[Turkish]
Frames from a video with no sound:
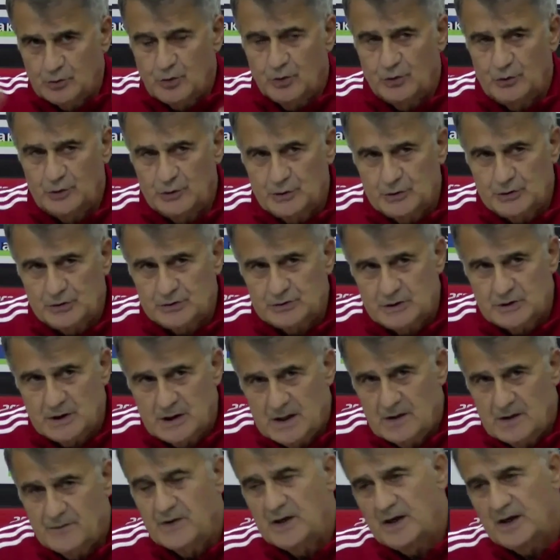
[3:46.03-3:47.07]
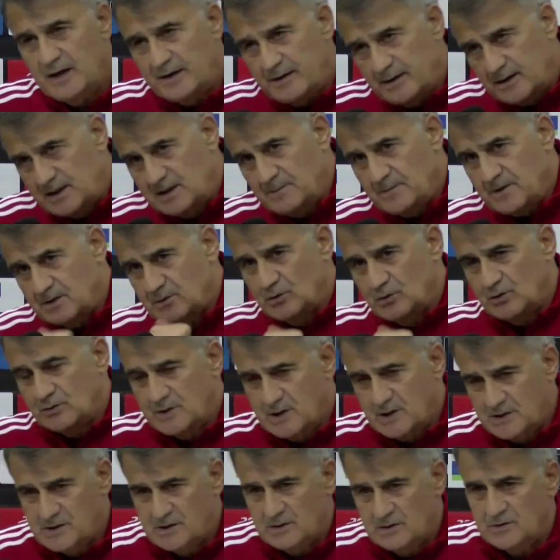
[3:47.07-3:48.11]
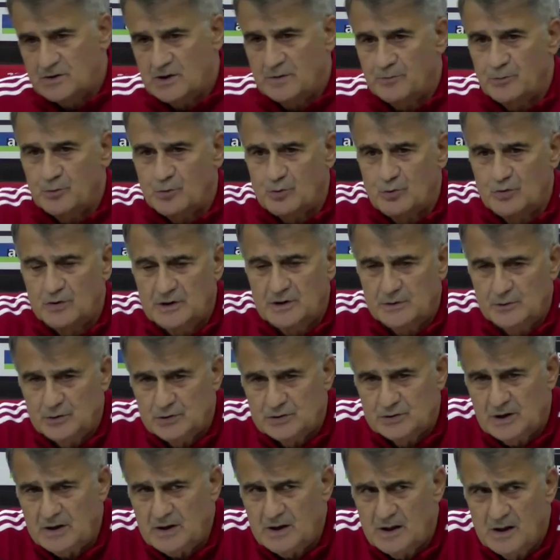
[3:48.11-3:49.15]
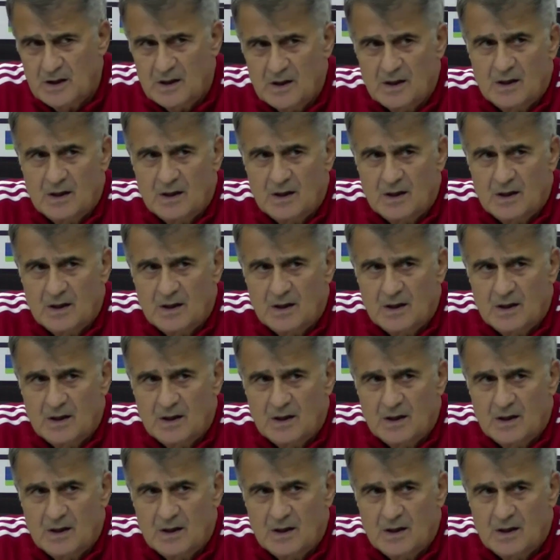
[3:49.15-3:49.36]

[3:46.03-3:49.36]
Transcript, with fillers: gol yiyoruz veya rakip atıyor tacı çabuk kullanıyorsa